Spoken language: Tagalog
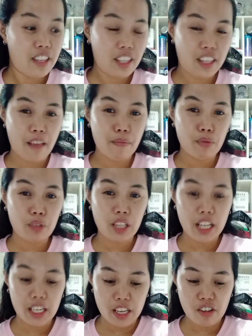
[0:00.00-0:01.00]
Stay
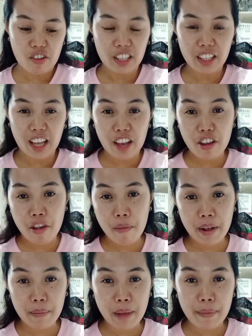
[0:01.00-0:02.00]
put na kayo at tayo
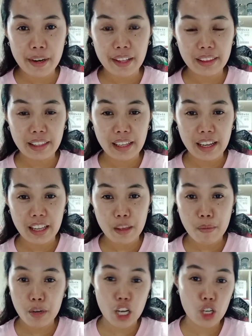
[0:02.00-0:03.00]
ay magbabalat ng
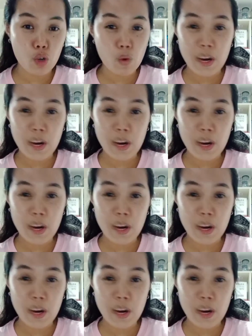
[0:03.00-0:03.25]
ating mga